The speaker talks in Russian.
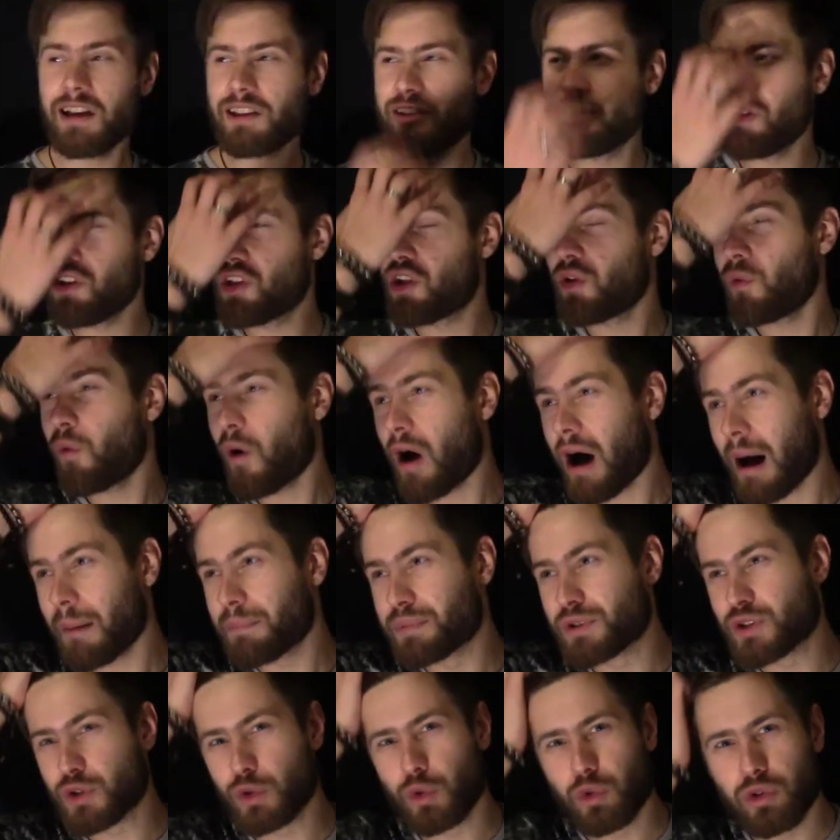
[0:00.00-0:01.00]
Нет ничего
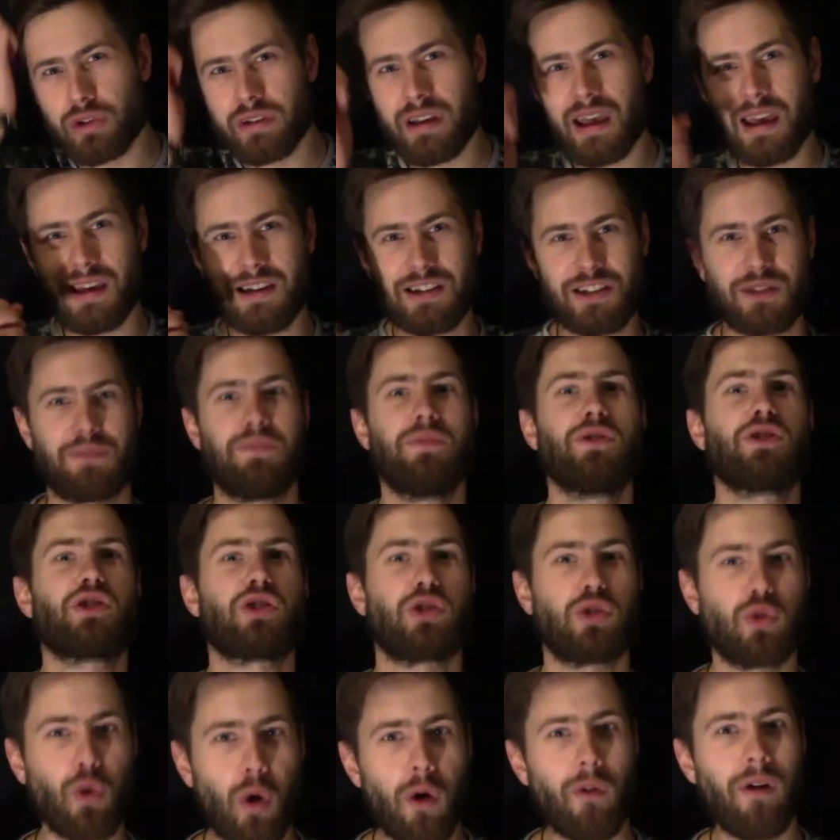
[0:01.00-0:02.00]
абсурднее и
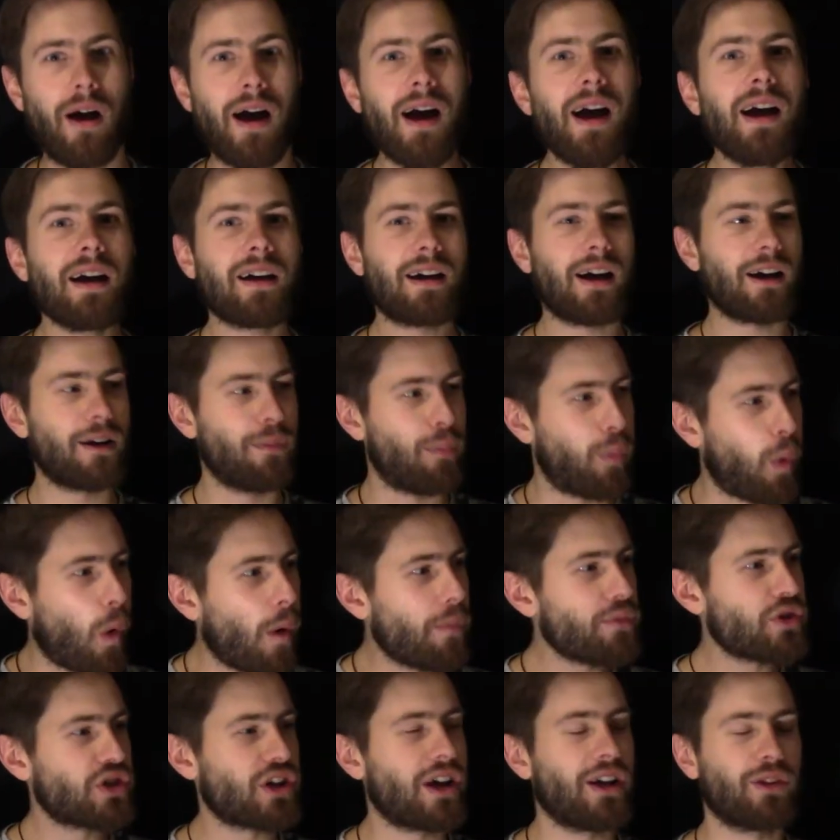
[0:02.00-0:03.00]
смешного, как
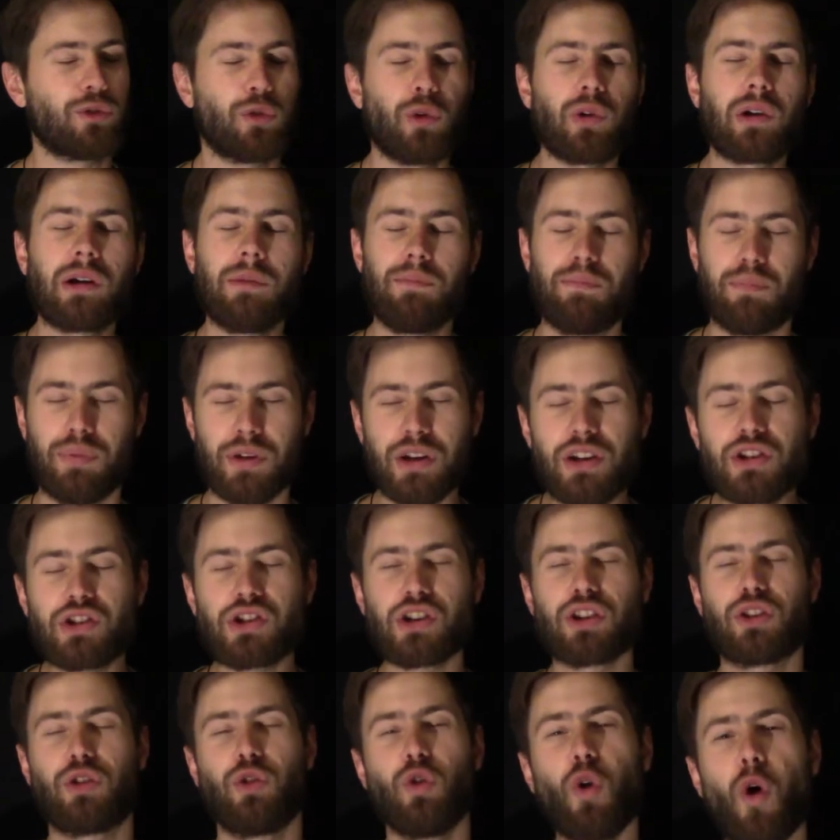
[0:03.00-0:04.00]
бомж, который
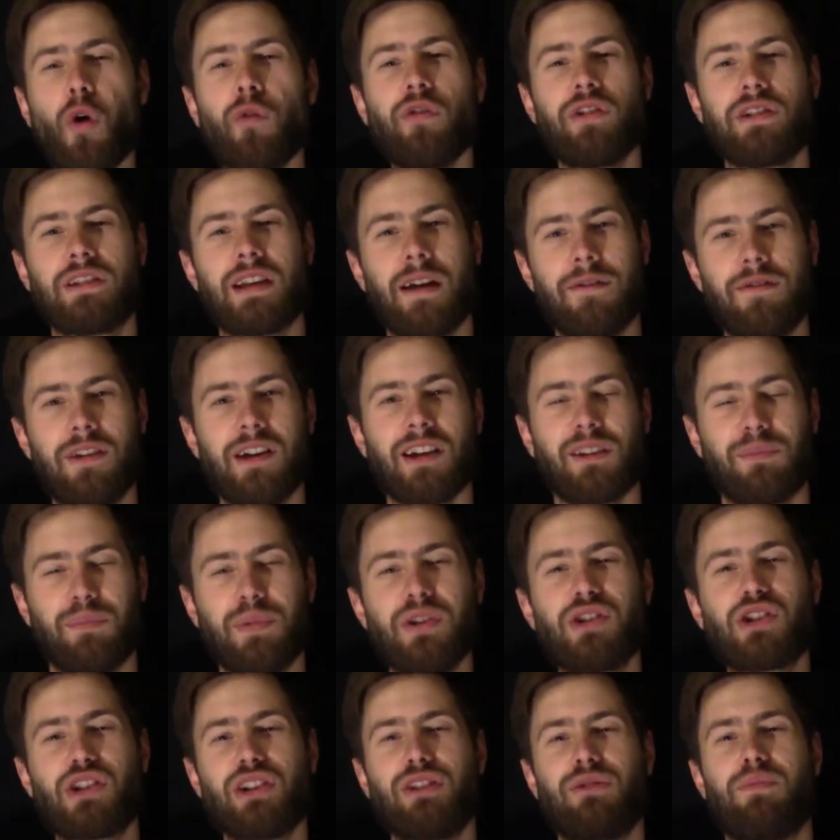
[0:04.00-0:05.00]
пишет Новый Завет,
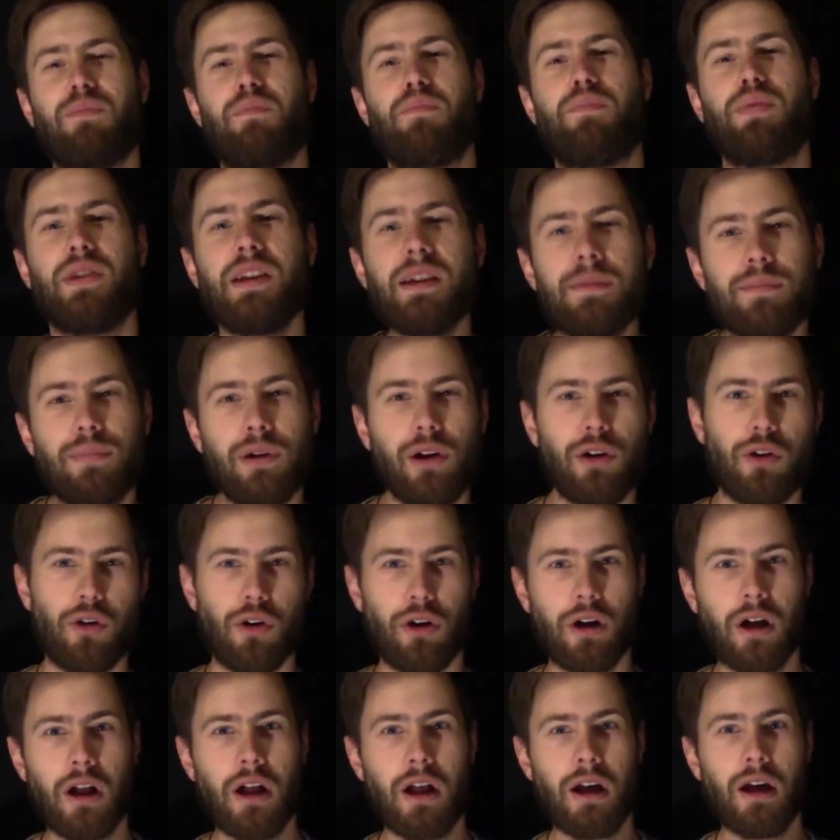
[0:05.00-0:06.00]
пишет Библию.